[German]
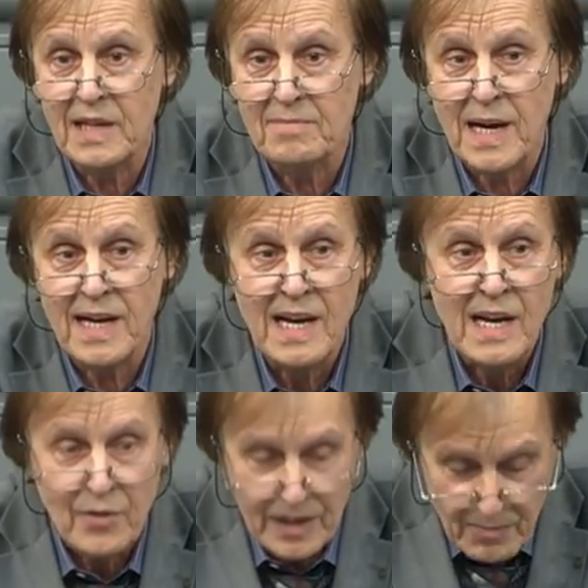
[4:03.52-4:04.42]
Thema.
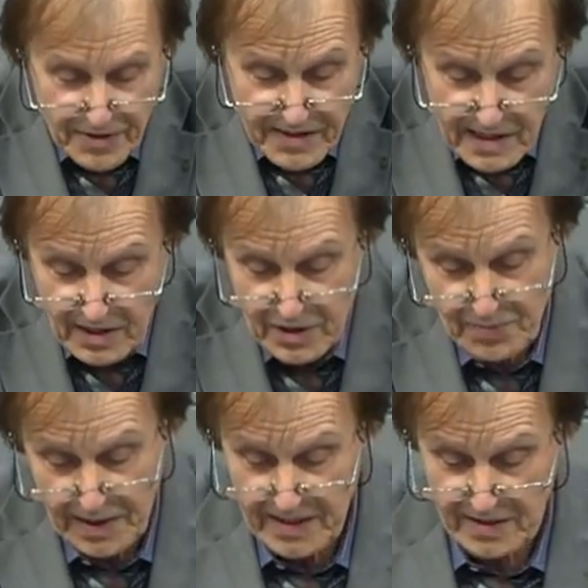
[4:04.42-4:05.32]
Und die müssten auch
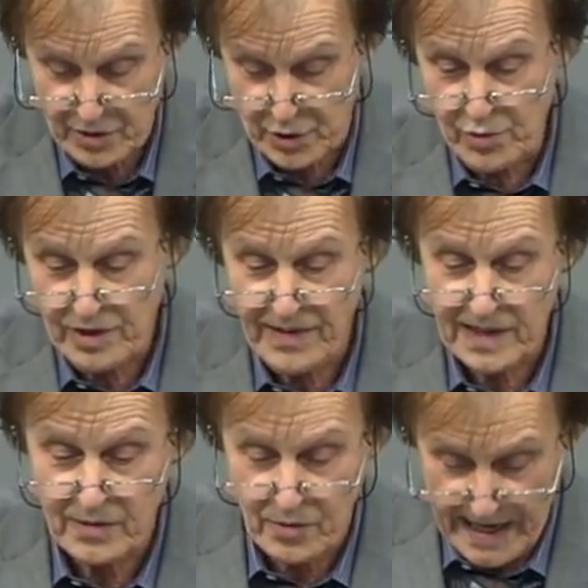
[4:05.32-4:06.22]
entsprechend geschult
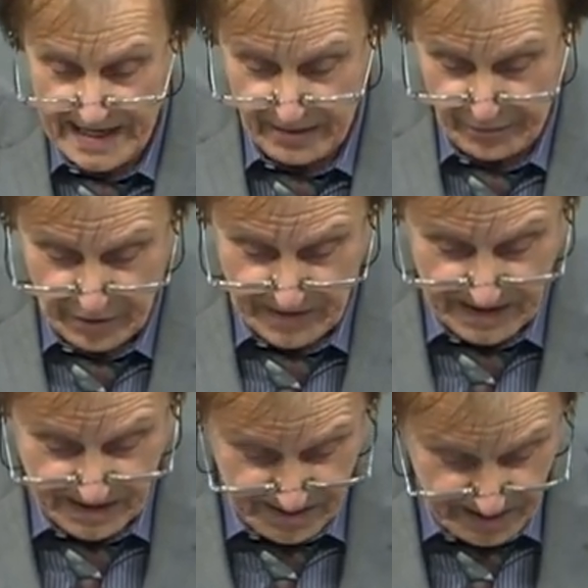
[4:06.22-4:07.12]
werden, auch eingeführt werden,
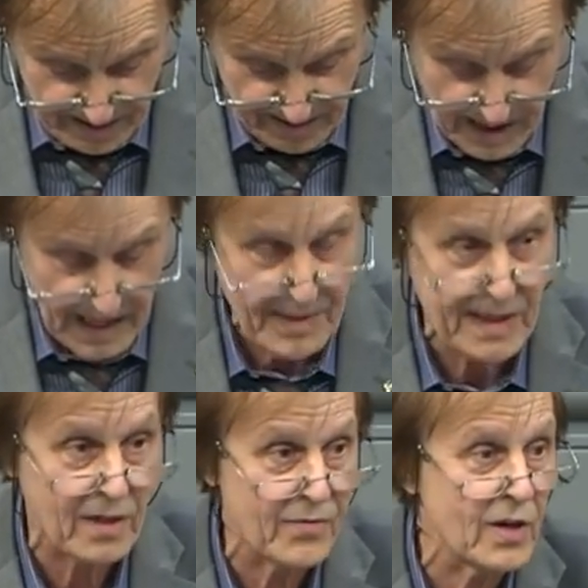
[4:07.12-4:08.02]
dass sie diese
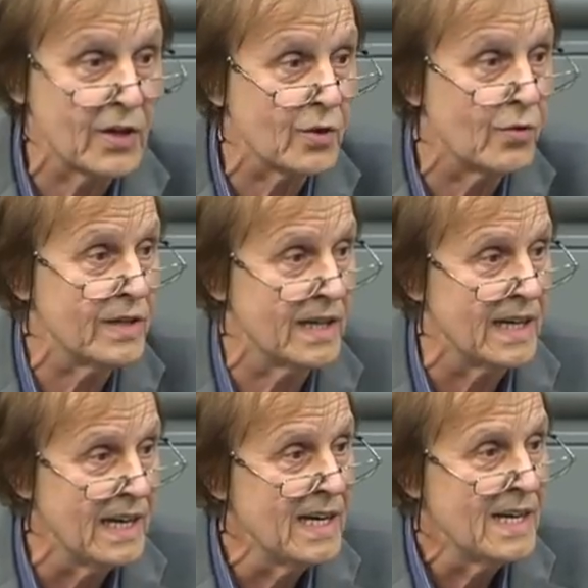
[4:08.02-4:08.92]
Arbeit auch wirklich ohne
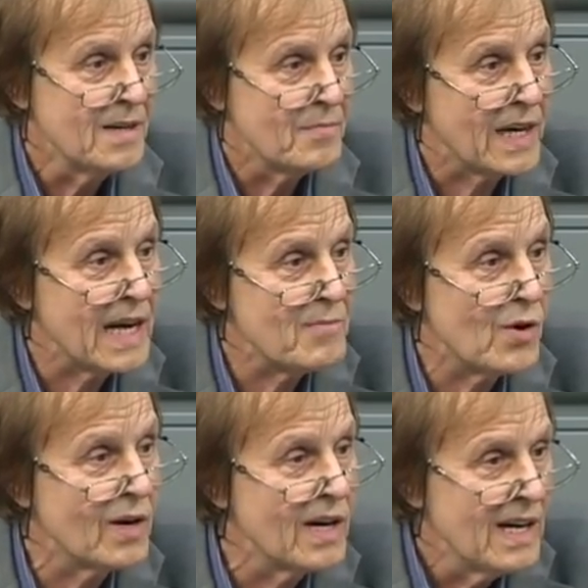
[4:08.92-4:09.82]

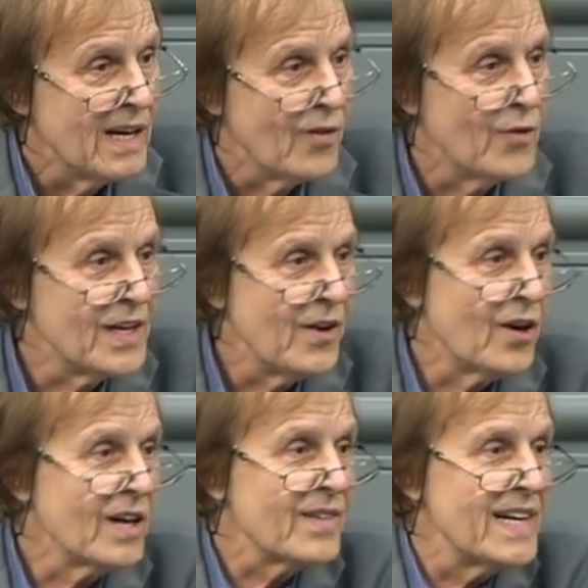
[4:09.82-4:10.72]
Beklemmung, ohne
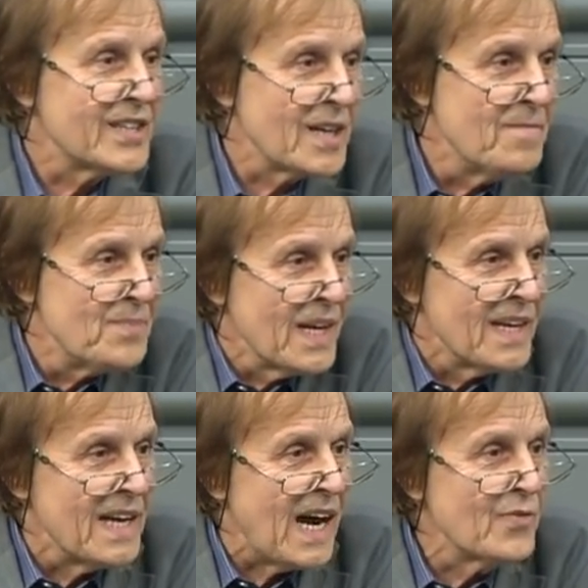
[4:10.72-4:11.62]
irgendwelche
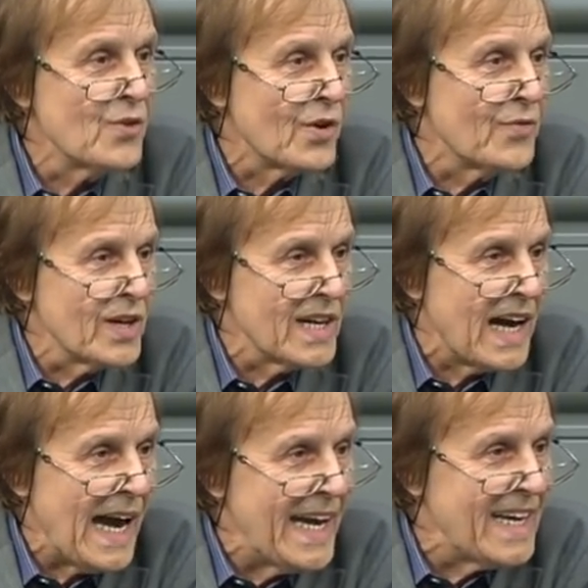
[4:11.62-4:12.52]
Nachführungen für
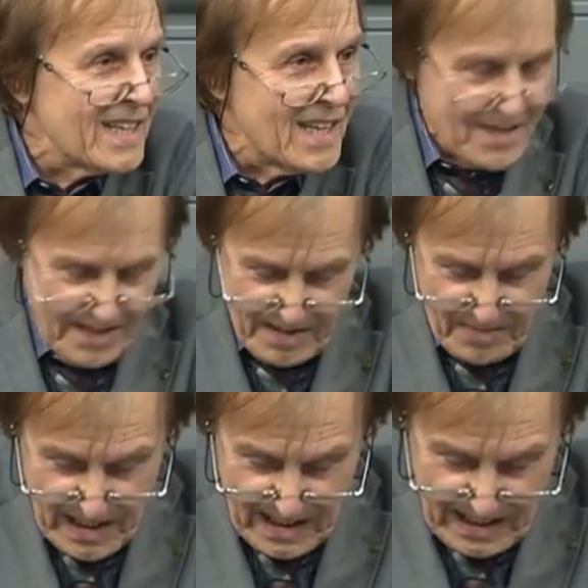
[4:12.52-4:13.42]
ihre eigene
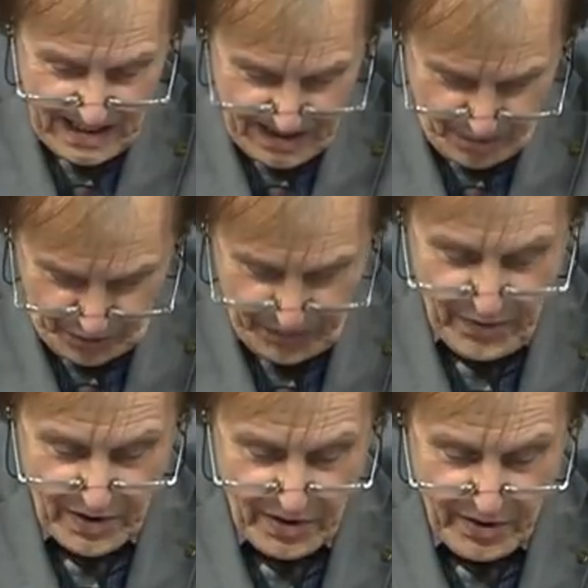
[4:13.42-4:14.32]
Sensibilität
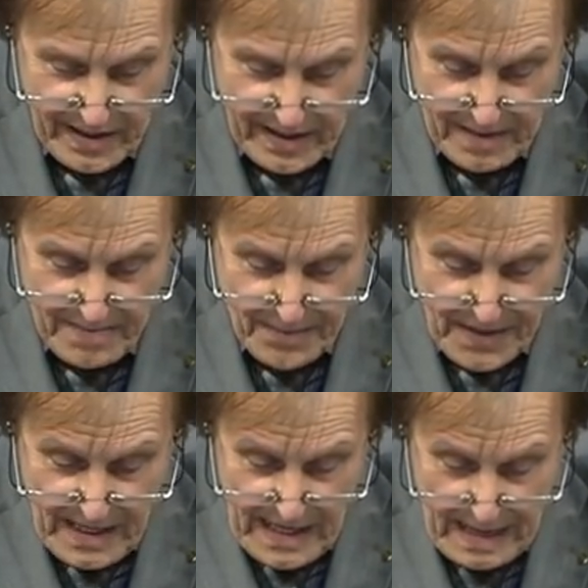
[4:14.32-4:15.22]
durchführen können.
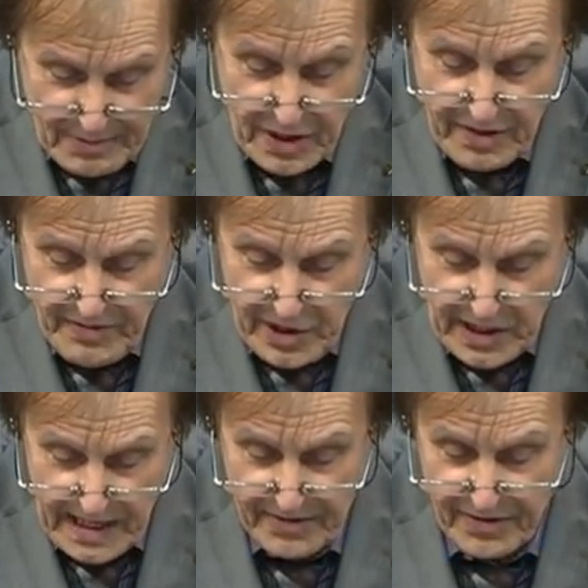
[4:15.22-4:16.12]
Abschließend will
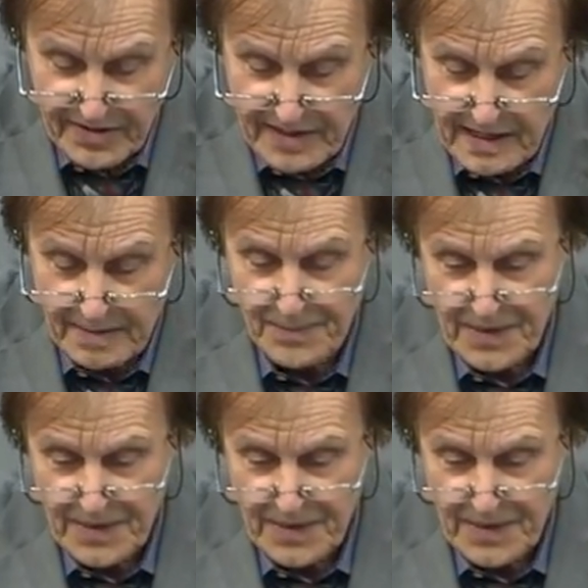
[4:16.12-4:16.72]
ich eines noch sagen.